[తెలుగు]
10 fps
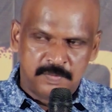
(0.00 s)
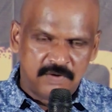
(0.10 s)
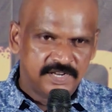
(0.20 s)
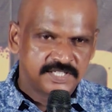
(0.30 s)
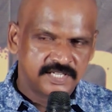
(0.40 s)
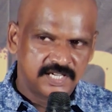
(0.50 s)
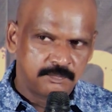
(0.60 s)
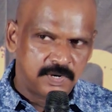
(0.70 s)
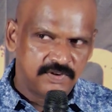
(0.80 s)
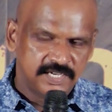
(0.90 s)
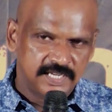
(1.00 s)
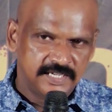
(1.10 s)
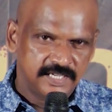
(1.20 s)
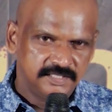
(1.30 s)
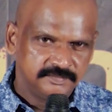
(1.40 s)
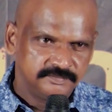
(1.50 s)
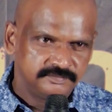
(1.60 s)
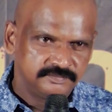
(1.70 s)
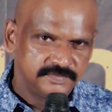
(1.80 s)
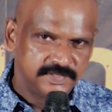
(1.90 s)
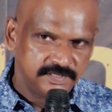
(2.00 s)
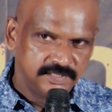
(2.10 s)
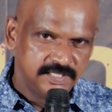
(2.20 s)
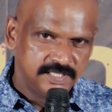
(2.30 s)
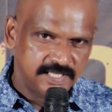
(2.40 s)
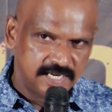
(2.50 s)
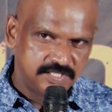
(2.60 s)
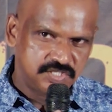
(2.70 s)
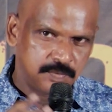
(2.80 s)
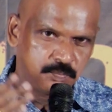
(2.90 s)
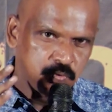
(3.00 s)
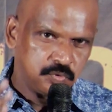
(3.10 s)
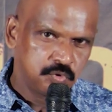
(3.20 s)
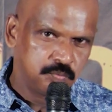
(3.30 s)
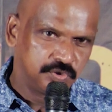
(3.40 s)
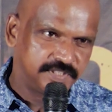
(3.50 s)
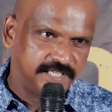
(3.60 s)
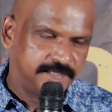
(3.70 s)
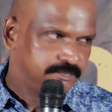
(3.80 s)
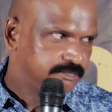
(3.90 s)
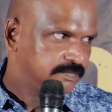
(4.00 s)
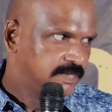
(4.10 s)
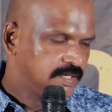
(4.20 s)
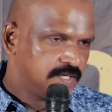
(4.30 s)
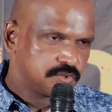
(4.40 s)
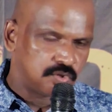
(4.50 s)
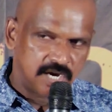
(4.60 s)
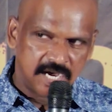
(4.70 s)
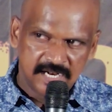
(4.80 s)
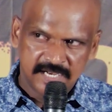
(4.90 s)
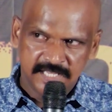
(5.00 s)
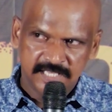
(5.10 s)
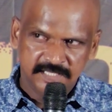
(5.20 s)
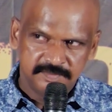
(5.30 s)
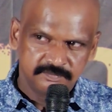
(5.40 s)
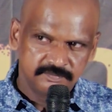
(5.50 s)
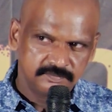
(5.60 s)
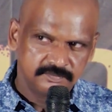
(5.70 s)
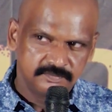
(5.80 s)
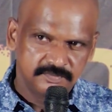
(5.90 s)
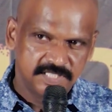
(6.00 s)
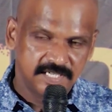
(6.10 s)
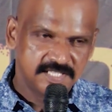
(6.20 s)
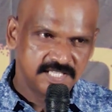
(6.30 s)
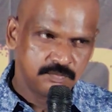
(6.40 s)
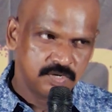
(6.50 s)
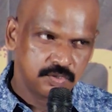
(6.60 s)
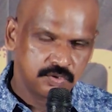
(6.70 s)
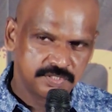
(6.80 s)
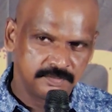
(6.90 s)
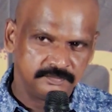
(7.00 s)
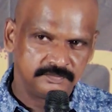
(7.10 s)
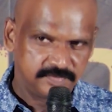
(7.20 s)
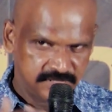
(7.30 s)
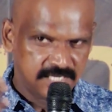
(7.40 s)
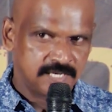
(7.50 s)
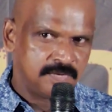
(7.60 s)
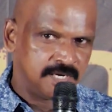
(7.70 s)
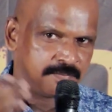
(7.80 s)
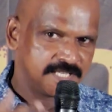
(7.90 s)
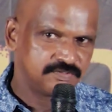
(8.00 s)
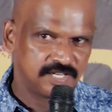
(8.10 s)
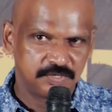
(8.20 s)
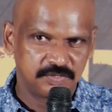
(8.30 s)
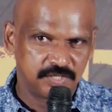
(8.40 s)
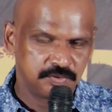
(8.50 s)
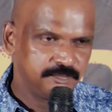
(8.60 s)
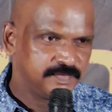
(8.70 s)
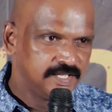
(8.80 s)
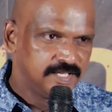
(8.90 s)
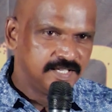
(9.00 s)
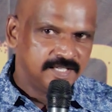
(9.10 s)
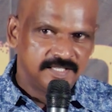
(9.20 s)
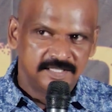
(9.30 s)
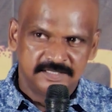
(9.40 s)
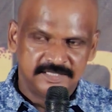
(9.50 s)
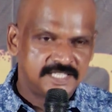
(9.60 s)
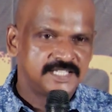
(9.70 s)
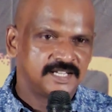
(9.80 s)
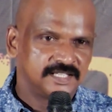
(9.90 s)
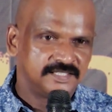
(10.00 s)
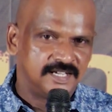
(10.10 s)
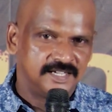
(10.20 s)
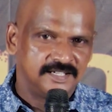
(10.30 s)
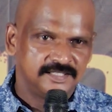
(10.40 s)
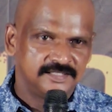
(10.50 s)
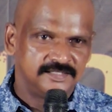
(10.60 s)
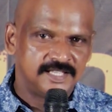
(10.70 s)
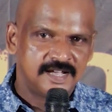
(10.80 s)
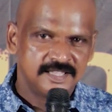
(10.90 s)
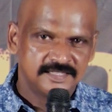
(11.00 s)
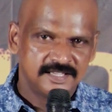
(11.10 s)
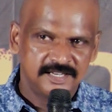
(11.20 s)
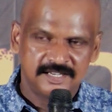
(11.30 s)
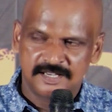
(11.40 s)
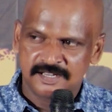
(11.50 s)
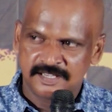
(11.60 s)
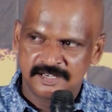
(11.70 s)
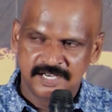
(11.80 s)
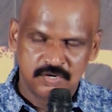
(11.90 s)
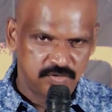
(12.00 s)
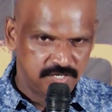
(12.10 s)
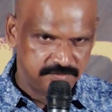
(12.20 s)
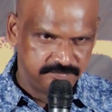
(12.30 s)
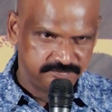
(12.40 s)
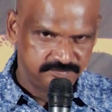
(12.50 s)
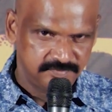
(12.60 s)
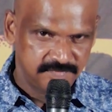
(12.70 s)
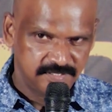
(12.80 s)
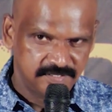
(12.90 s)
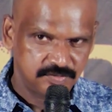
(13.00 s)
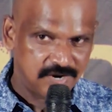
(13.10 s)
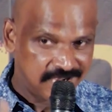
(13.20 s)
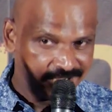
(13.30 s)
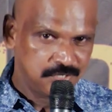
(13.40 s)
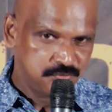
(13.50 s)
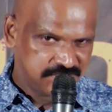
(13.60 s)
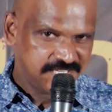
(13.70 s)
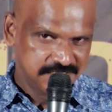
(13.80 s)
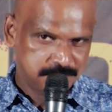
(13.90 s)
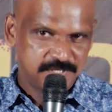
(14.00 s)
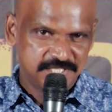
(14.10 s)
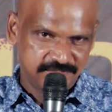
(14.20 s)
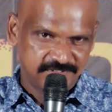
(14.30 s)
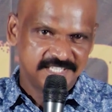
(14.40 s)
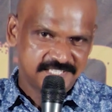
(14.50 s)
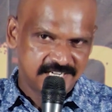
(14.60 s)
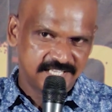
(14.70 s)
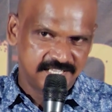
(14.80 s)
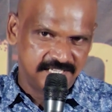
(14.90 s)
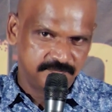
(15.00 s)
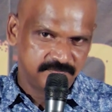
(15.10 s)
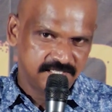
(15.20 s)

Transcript: పవర్ స్టార్ పవన్ కళ్యాణ్ ఇలా చెప్పుకుంటూ పోతే సో ఆల్రెడీ చిన్న సినిమా కోసం నాకు మా ప్రెస్ వాళ్ళు అంటున్నట్టు దర్శకరత్న దాసరి నారాయణరావు గారు సో అక్కడ నుంచే ఇన్స్పిరేషన్ ఇవన్నీ స్టార్ట్ అయ్యాయి